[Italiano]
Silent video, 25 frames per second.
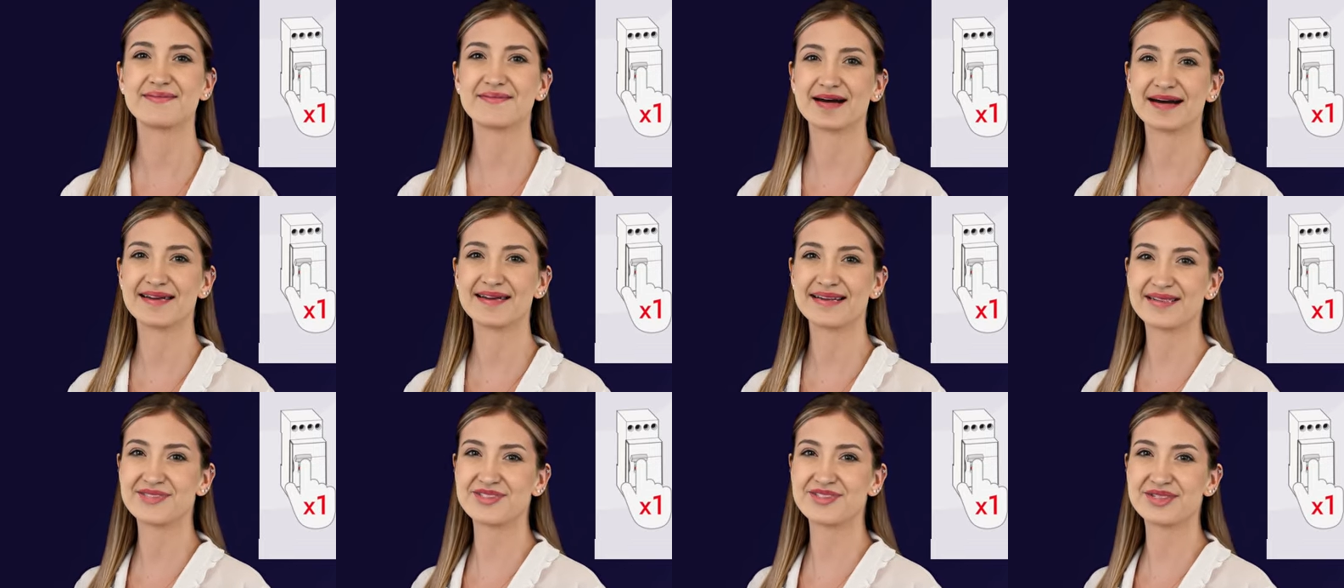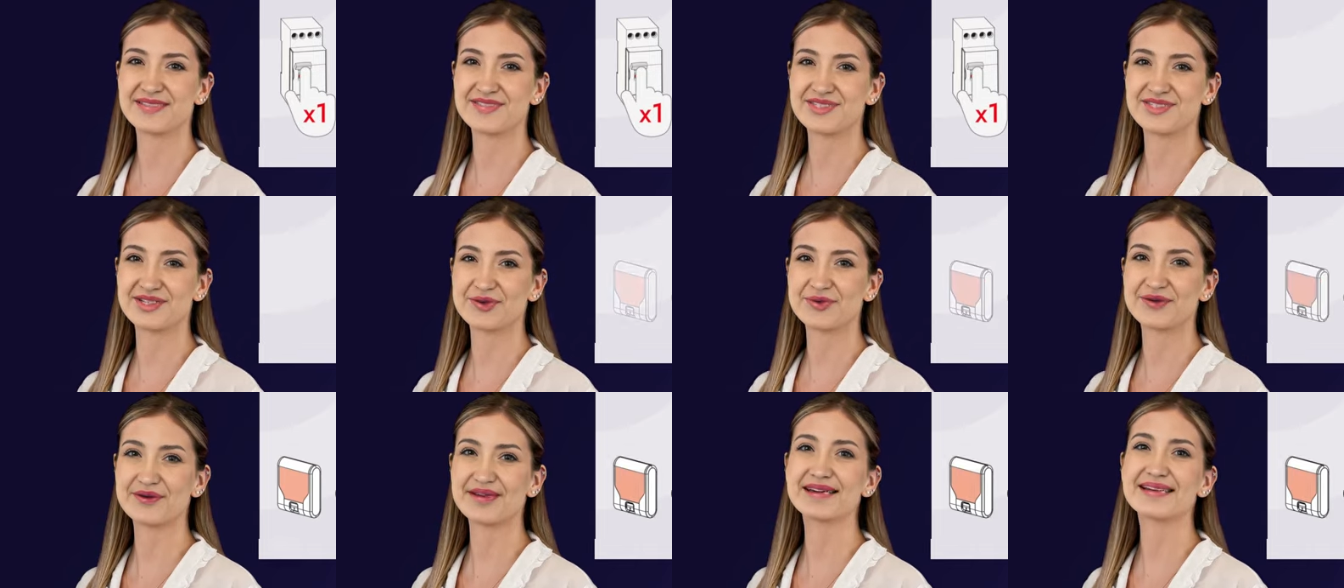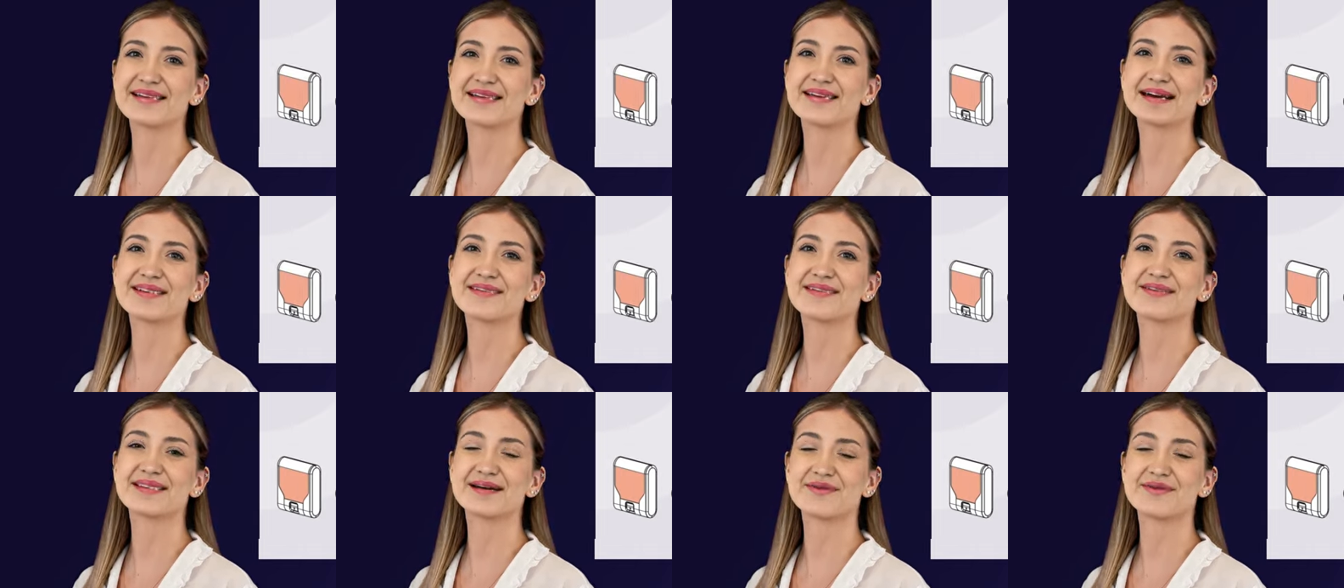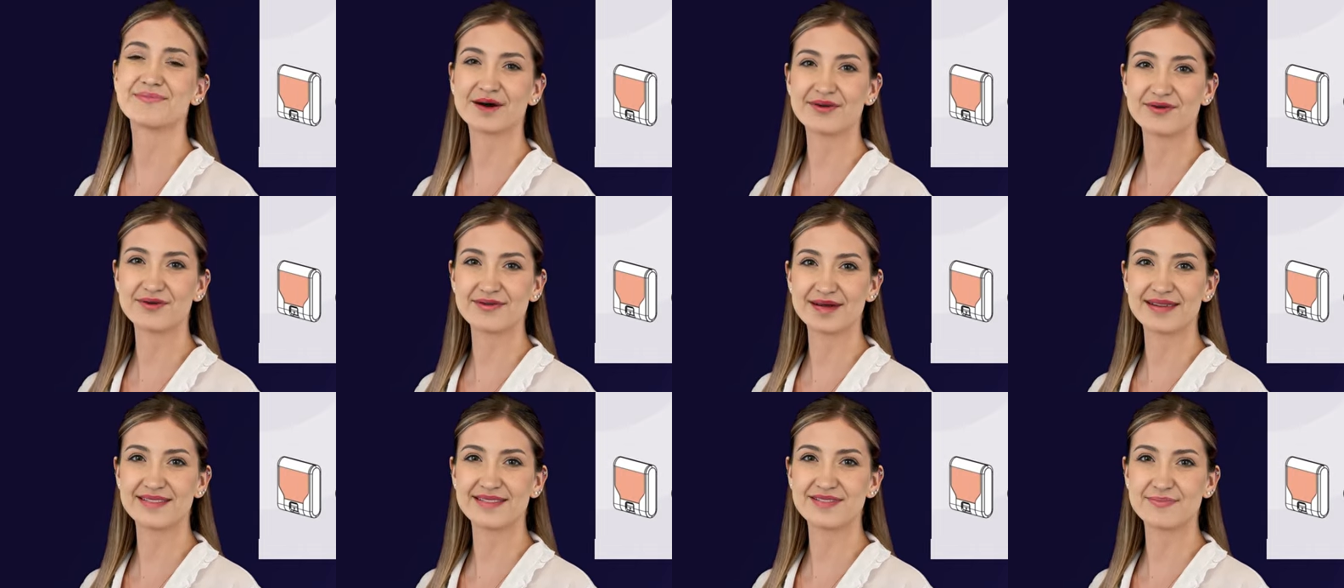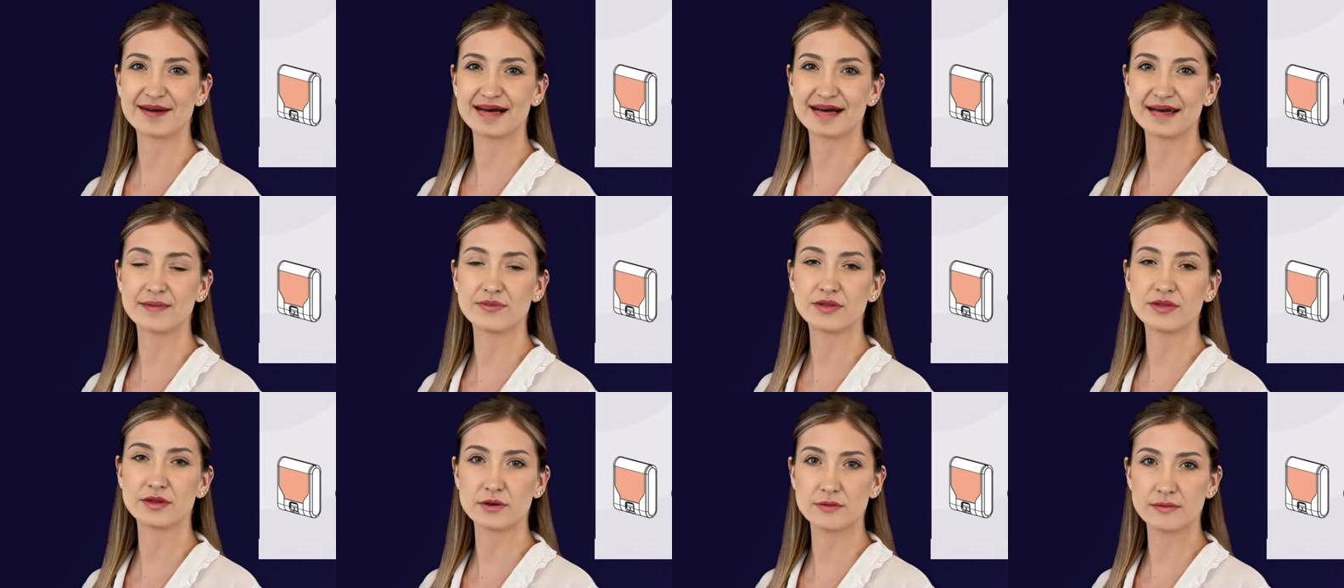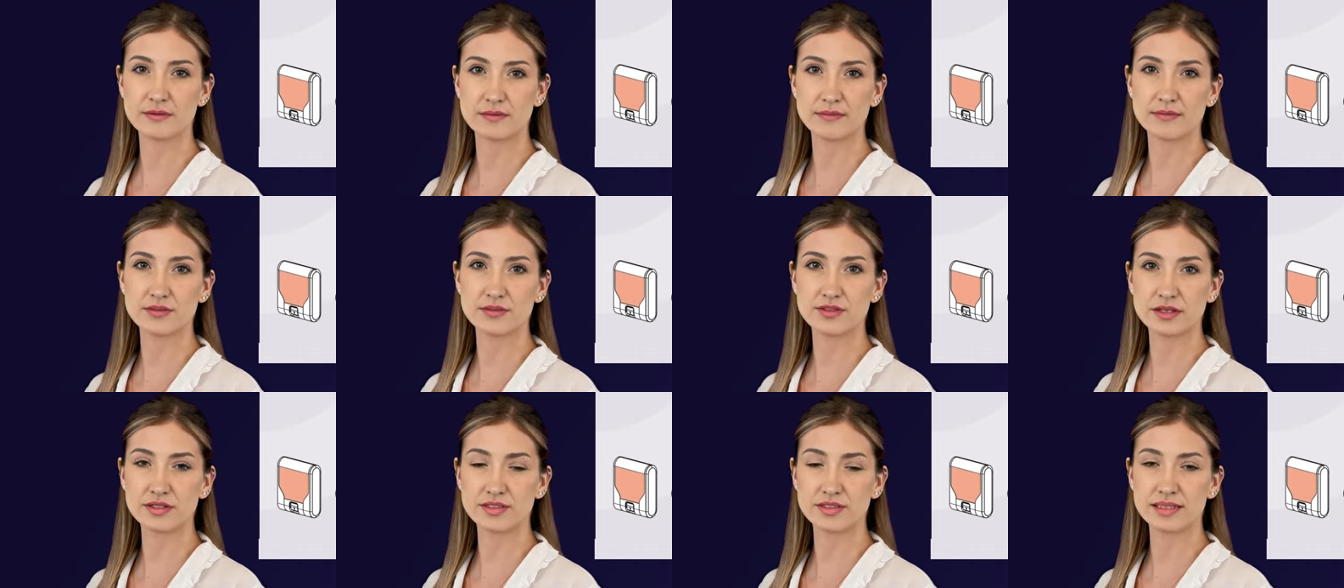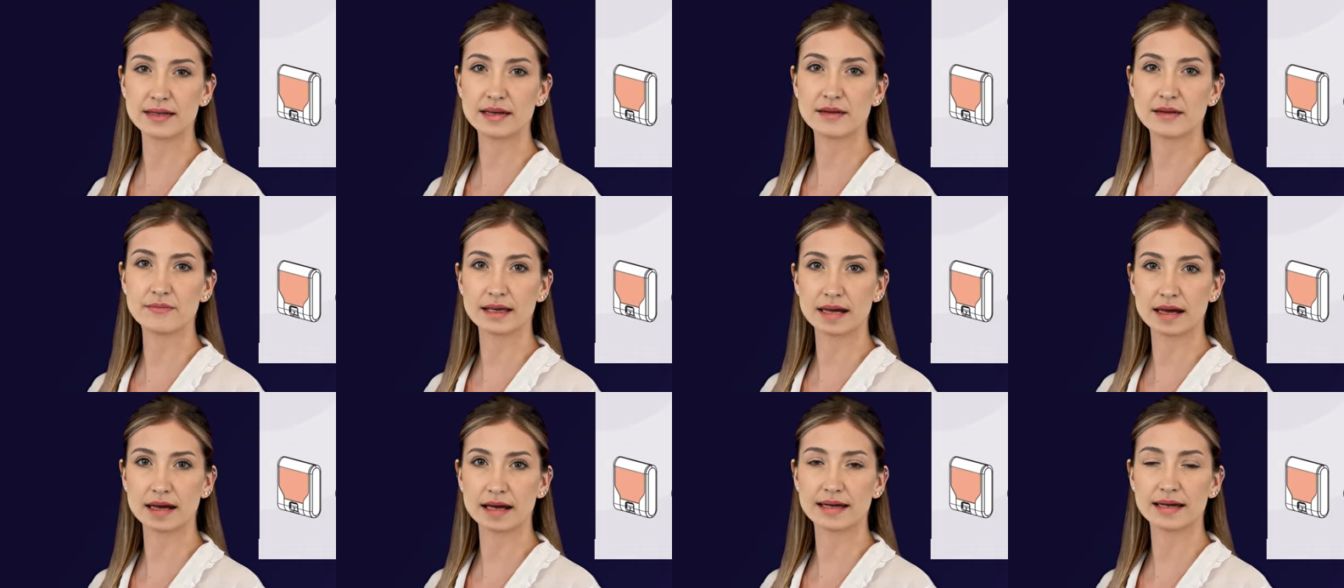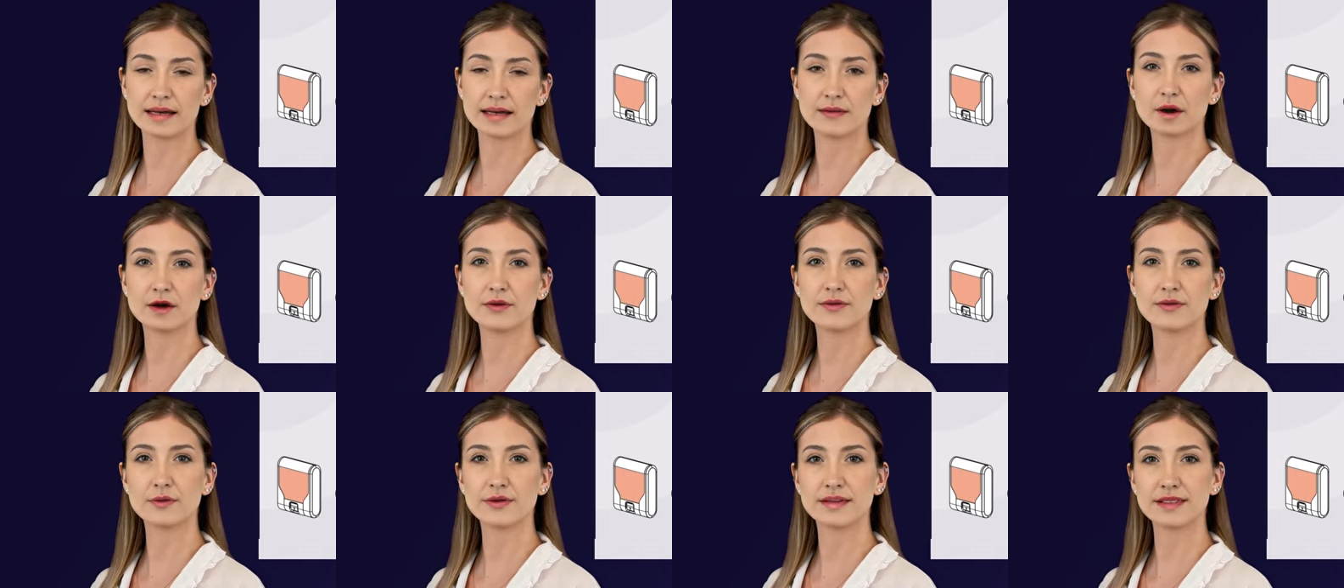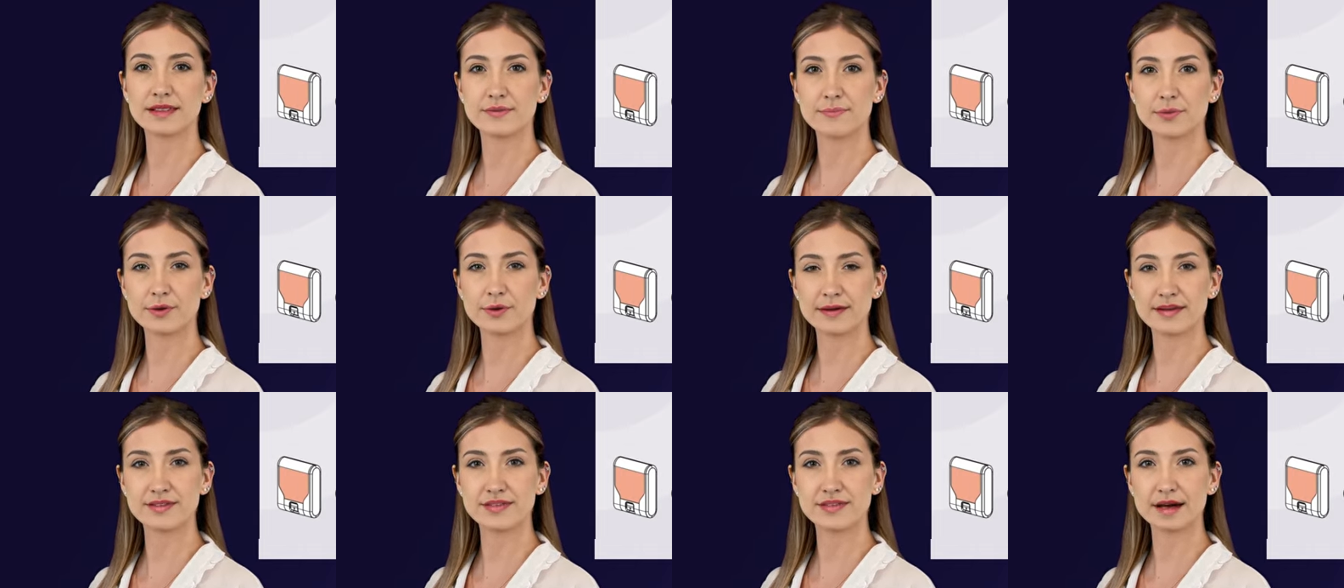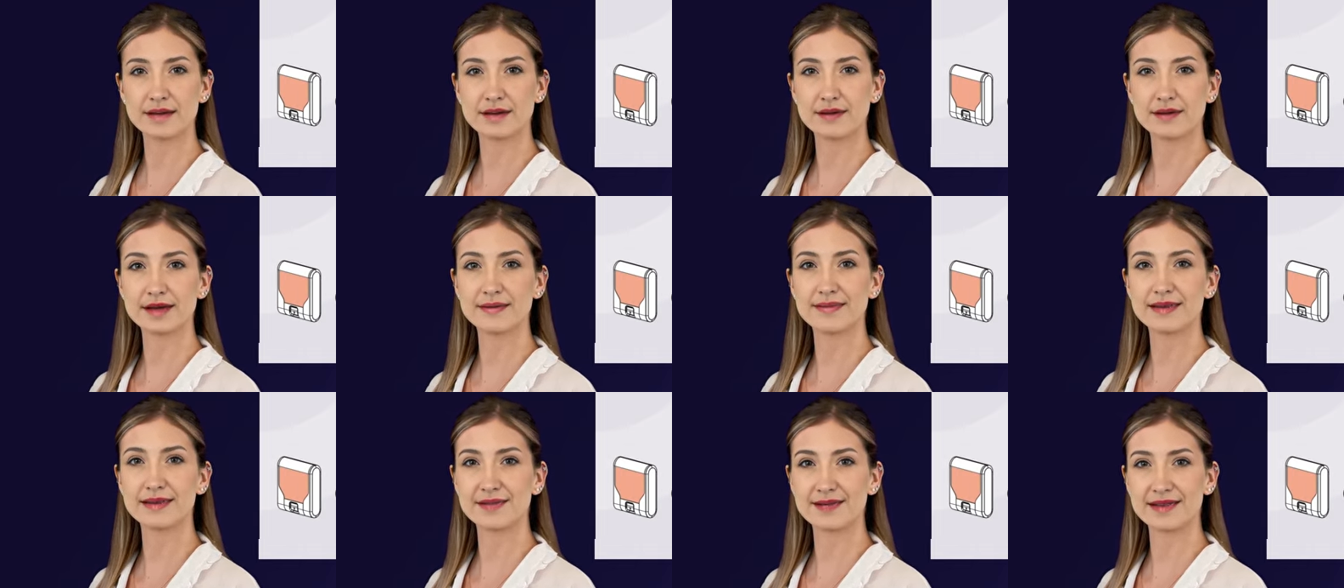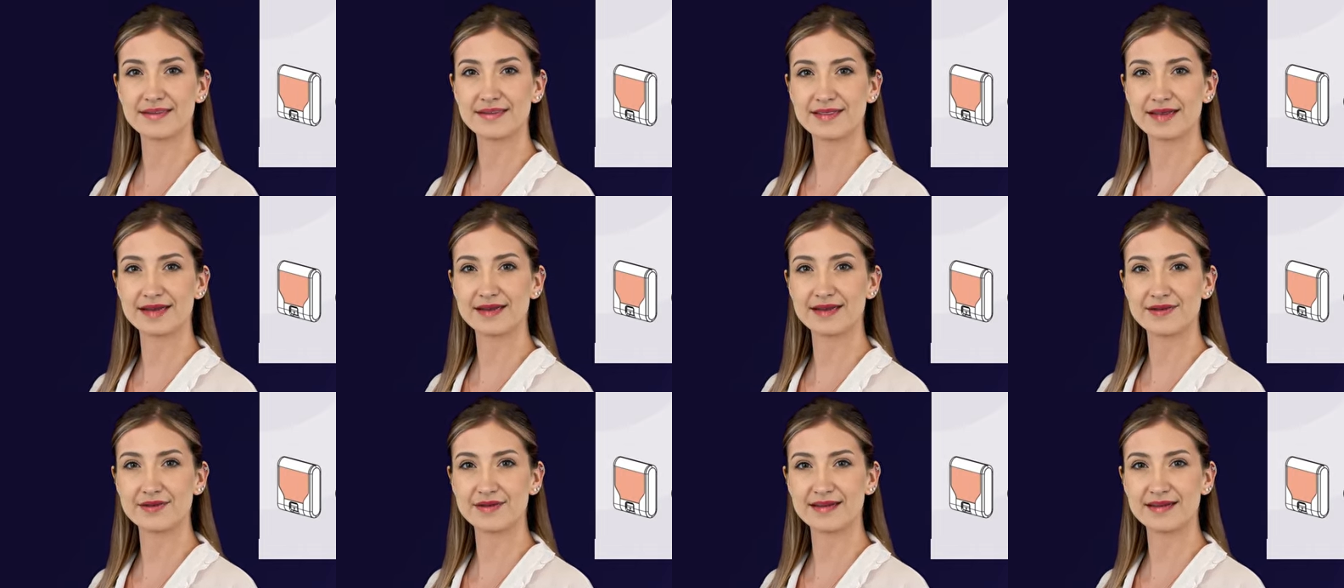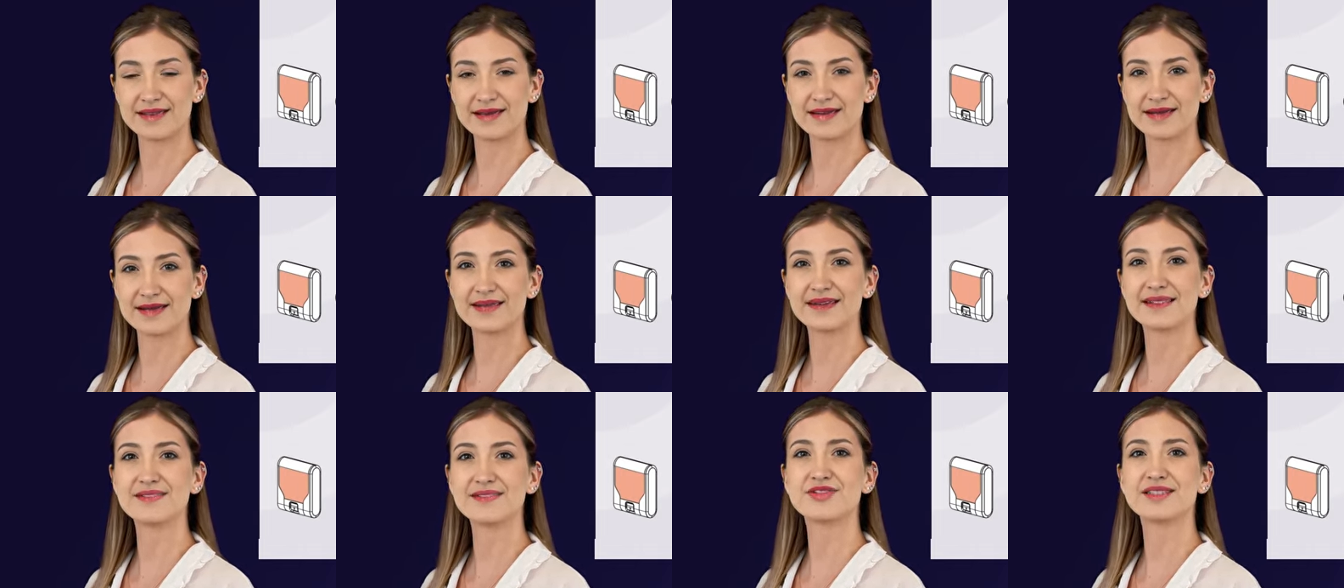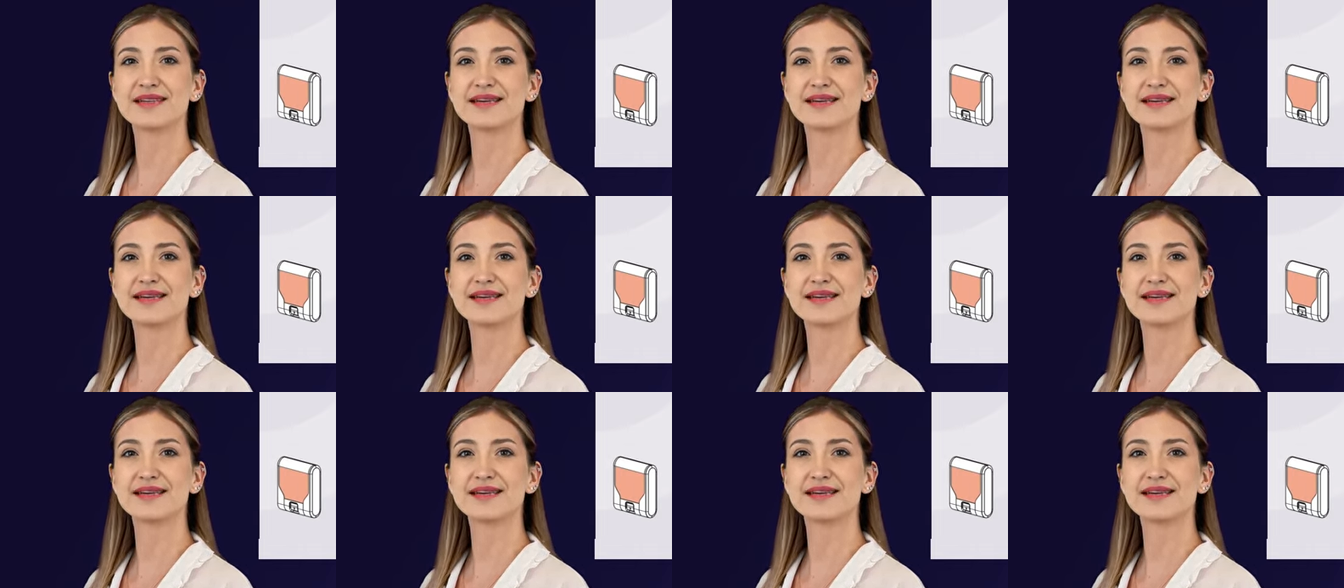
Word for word: All'accensione il LED del modulo è spento. Ciò significa che il modulo dispone già di un identificatore di rete